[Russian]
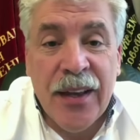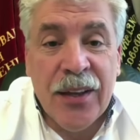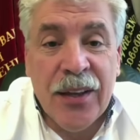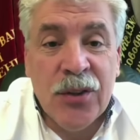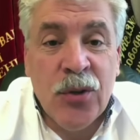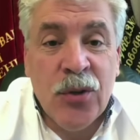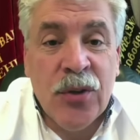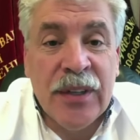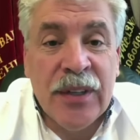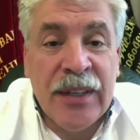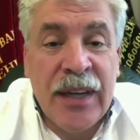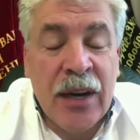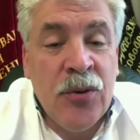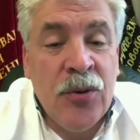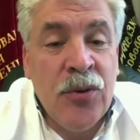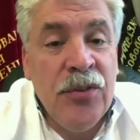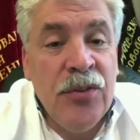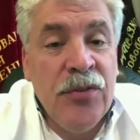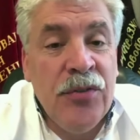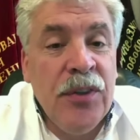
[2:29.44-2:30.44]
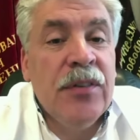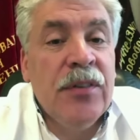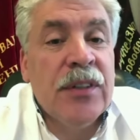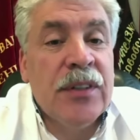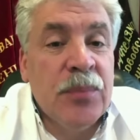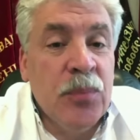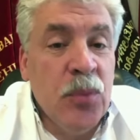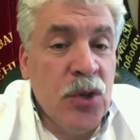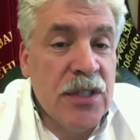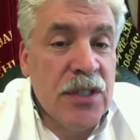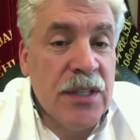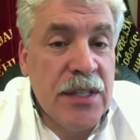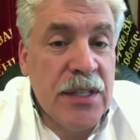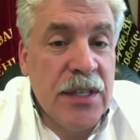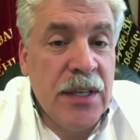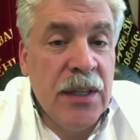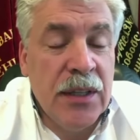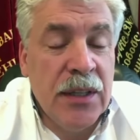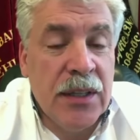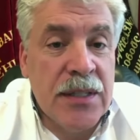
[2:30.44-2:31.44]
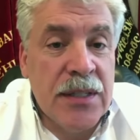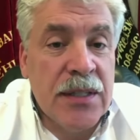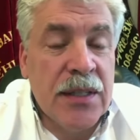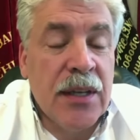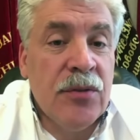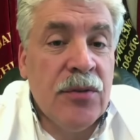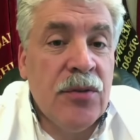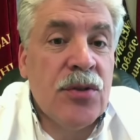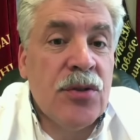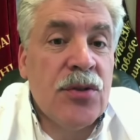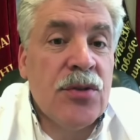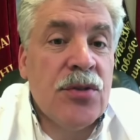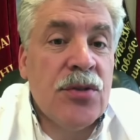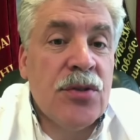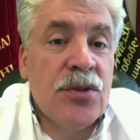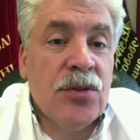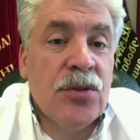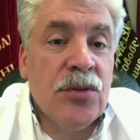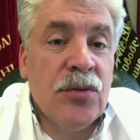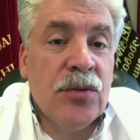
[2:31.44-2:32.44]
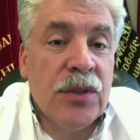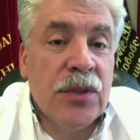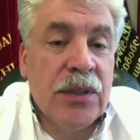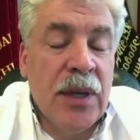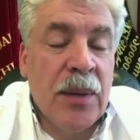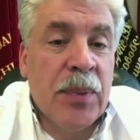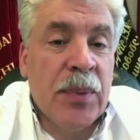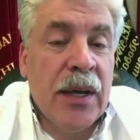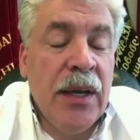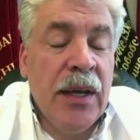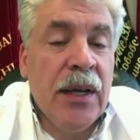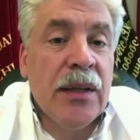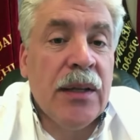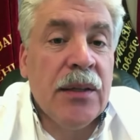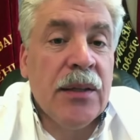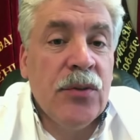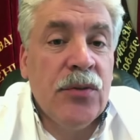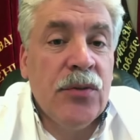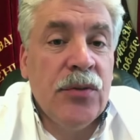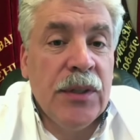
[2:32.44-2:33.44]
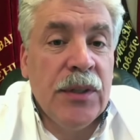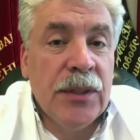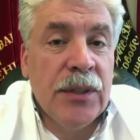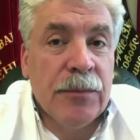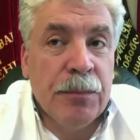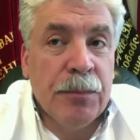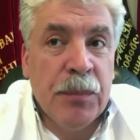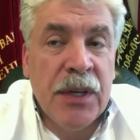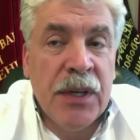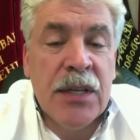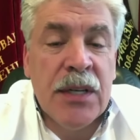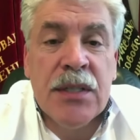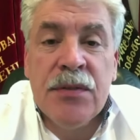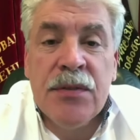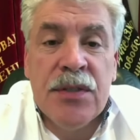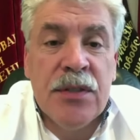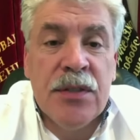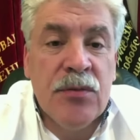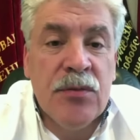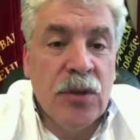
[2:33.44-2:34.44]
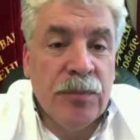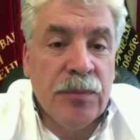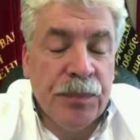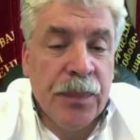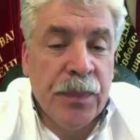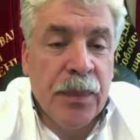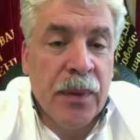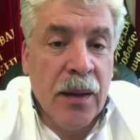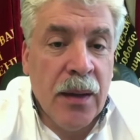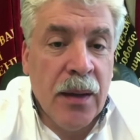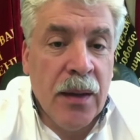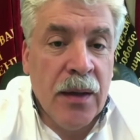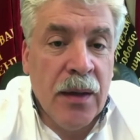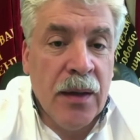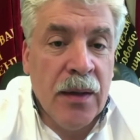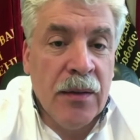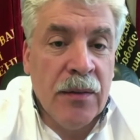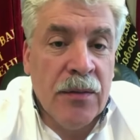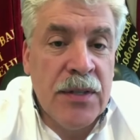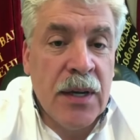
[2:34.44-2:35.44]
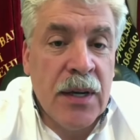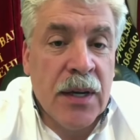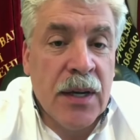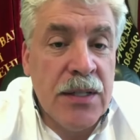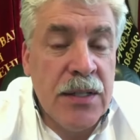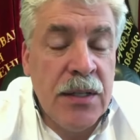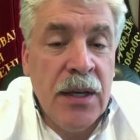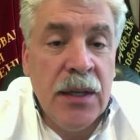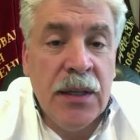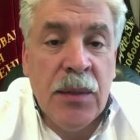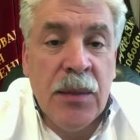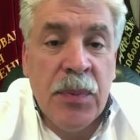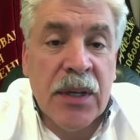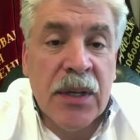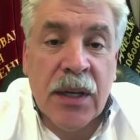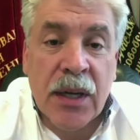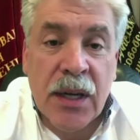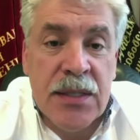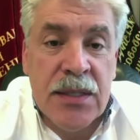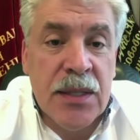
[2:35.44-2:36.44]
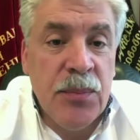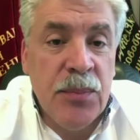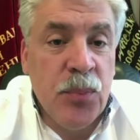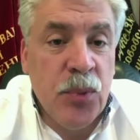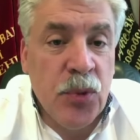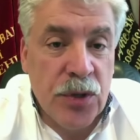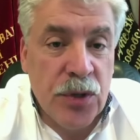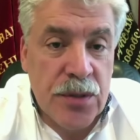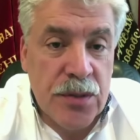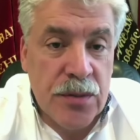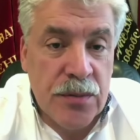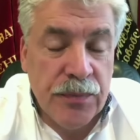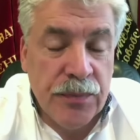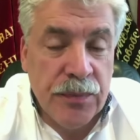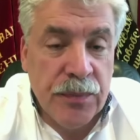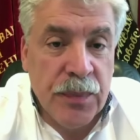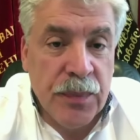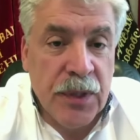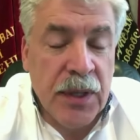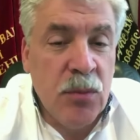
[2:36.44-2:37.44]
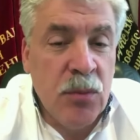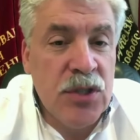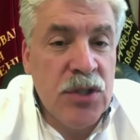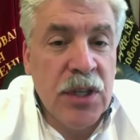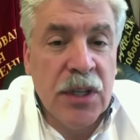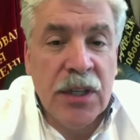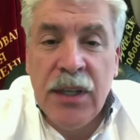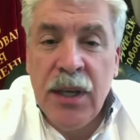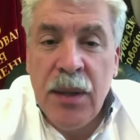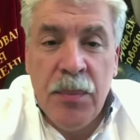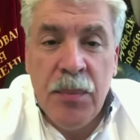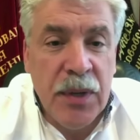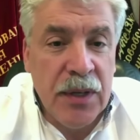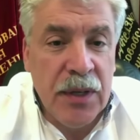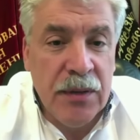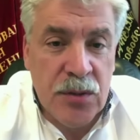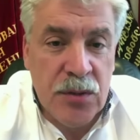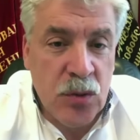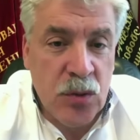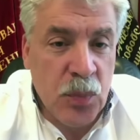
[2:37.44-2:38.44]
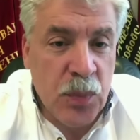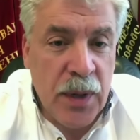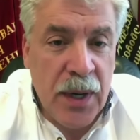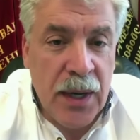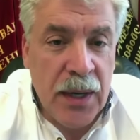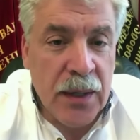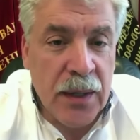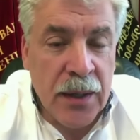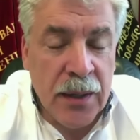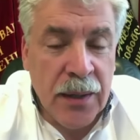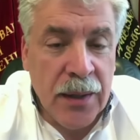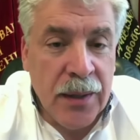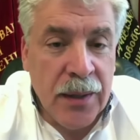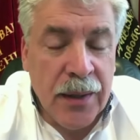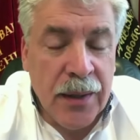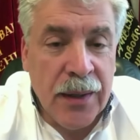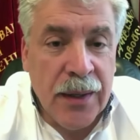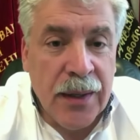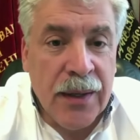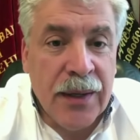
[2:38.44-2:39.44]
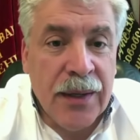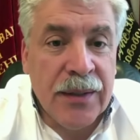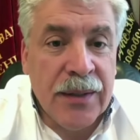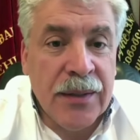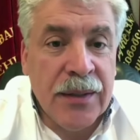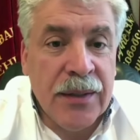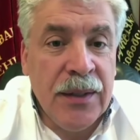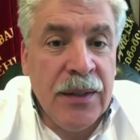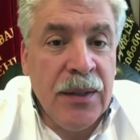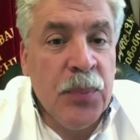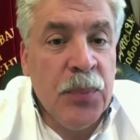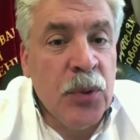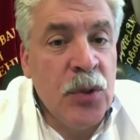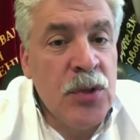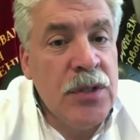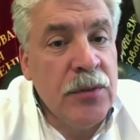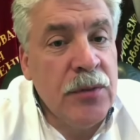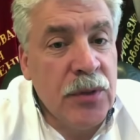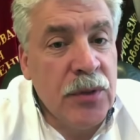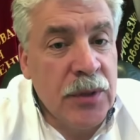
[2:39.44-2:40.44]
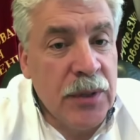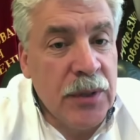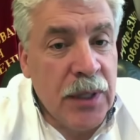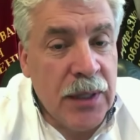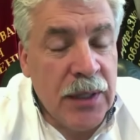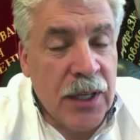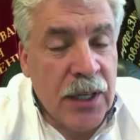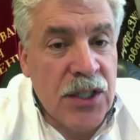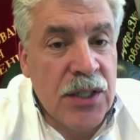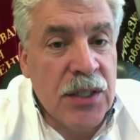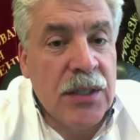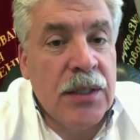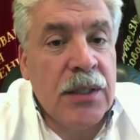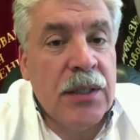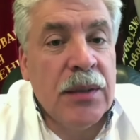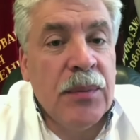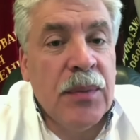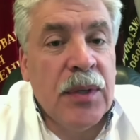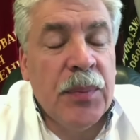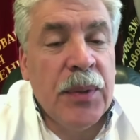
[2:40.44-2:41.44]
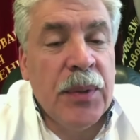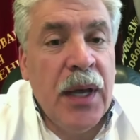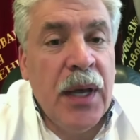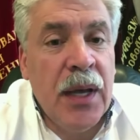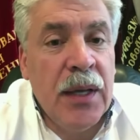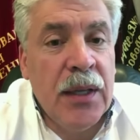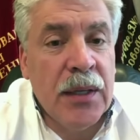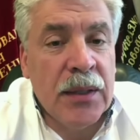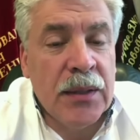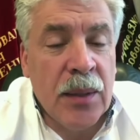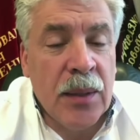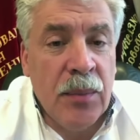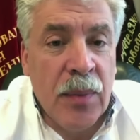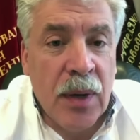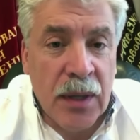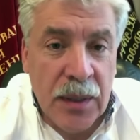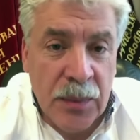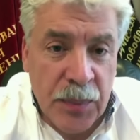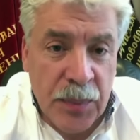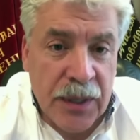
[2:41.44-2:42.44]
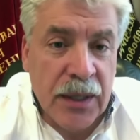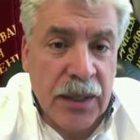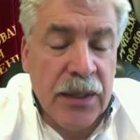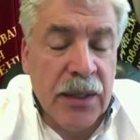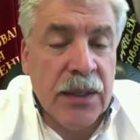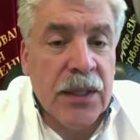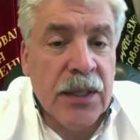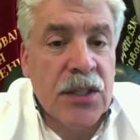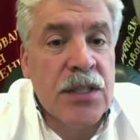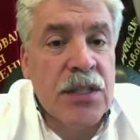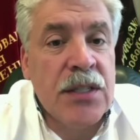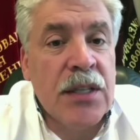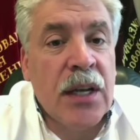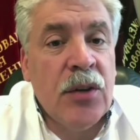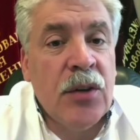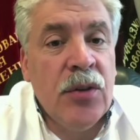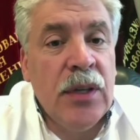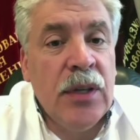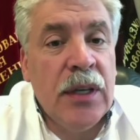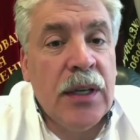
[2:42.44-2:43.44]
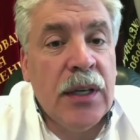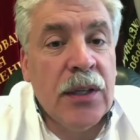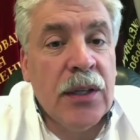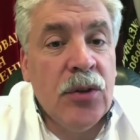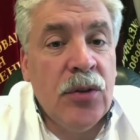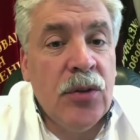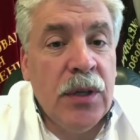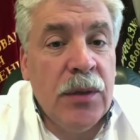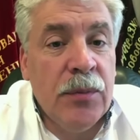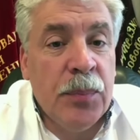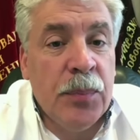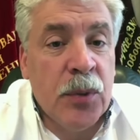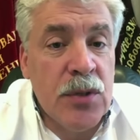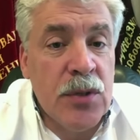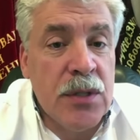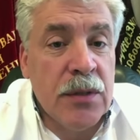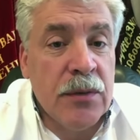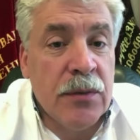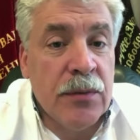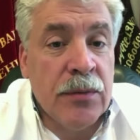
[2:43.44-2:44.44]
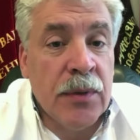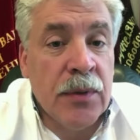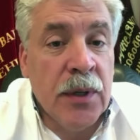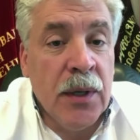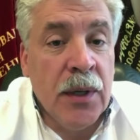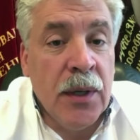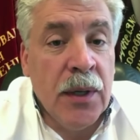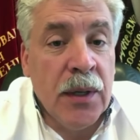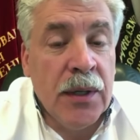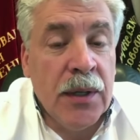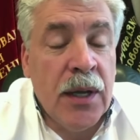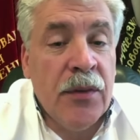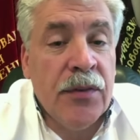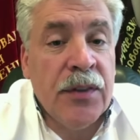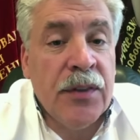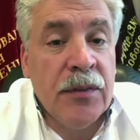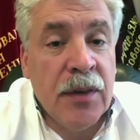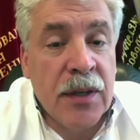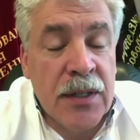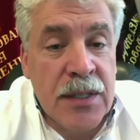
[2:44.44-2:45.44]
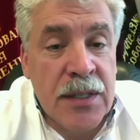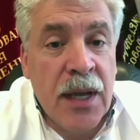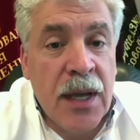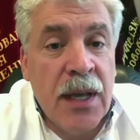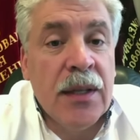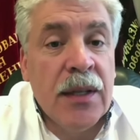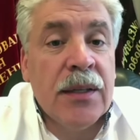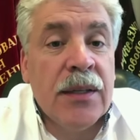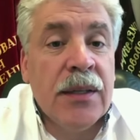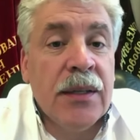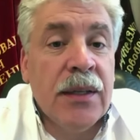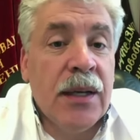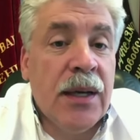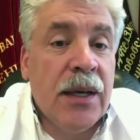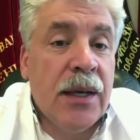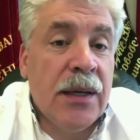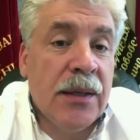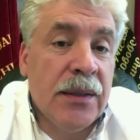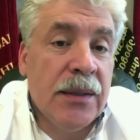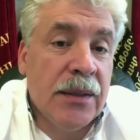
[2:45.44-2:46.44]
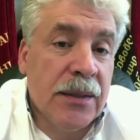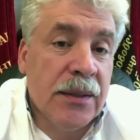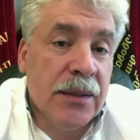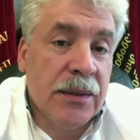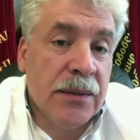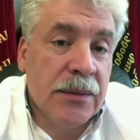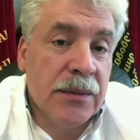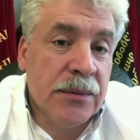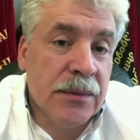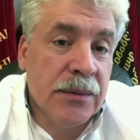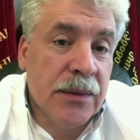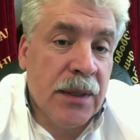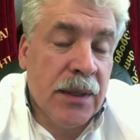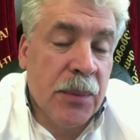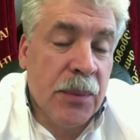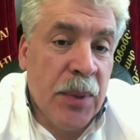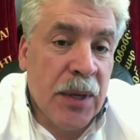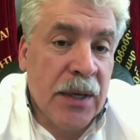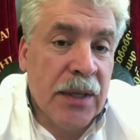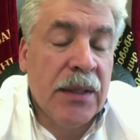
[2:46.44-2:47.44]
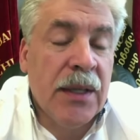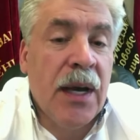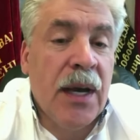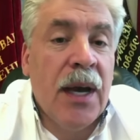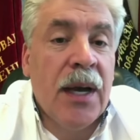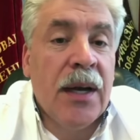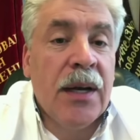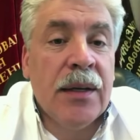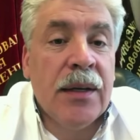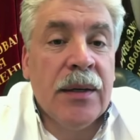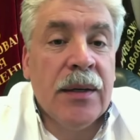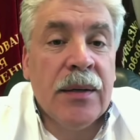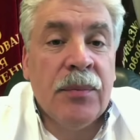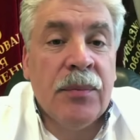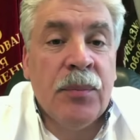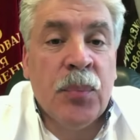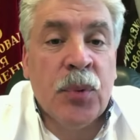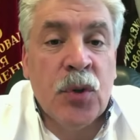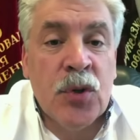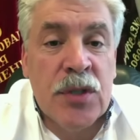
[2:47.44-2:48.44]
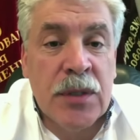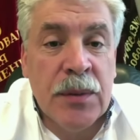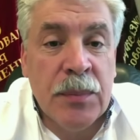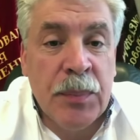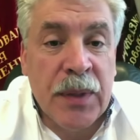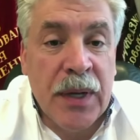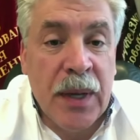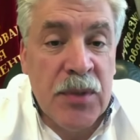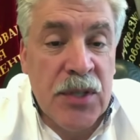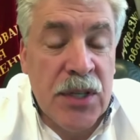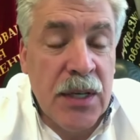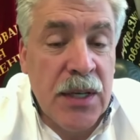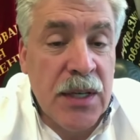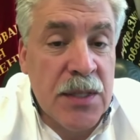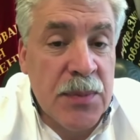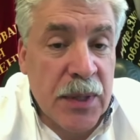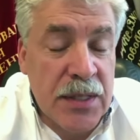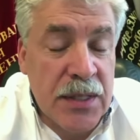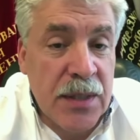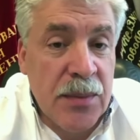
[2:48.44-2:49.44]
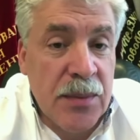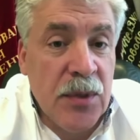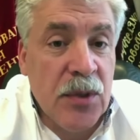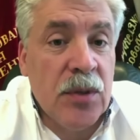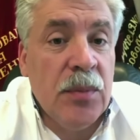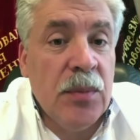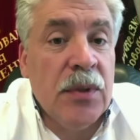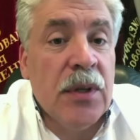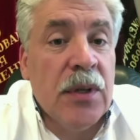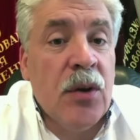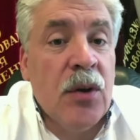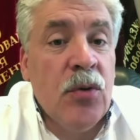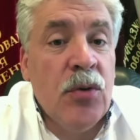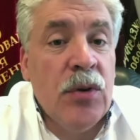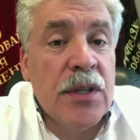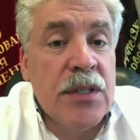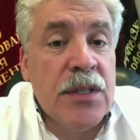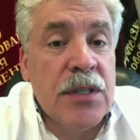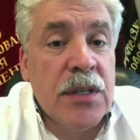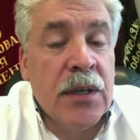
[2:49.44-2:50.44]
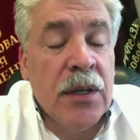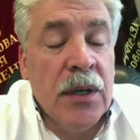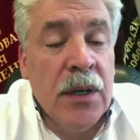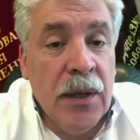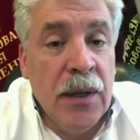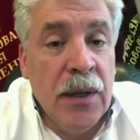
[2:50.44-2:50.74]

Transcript: Но какой вывод можно сделать из того, что вот я проехал и увидел? Прежде всего, вся Россия теперь красный пояс. Потому что где бы мы ни выступали, э, и не просто вот на наших мероприятиях там могли приходить наши сторонники, но и просто в на автовокзалах, на э, аэропортах, э, просто при общении с простыми людьми на улицах.